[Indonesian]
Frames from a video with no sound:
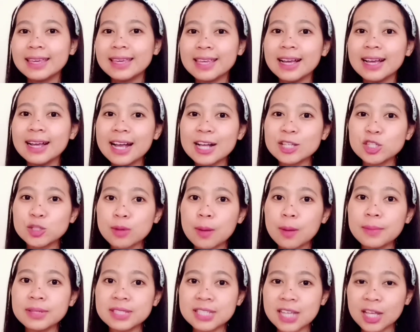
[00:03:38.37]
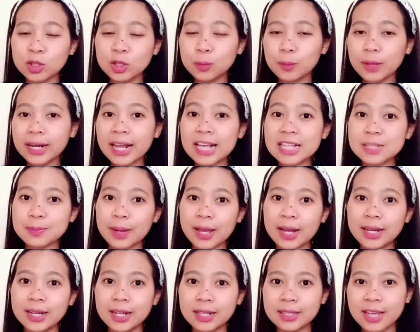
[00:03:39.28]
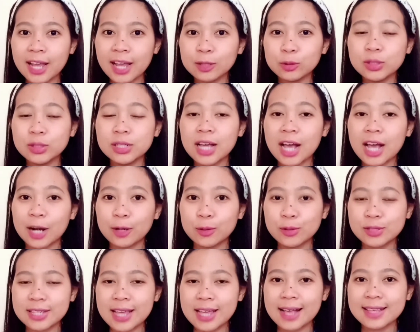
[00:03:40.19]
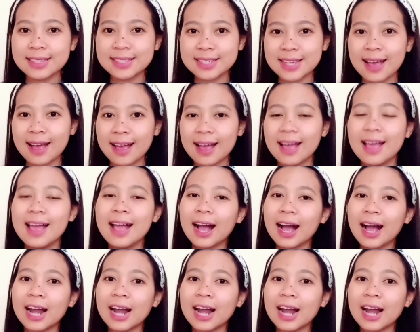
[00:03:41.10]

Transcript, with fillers: yang nggak cuma mencantumkan expired date nya itu di kardusnya aja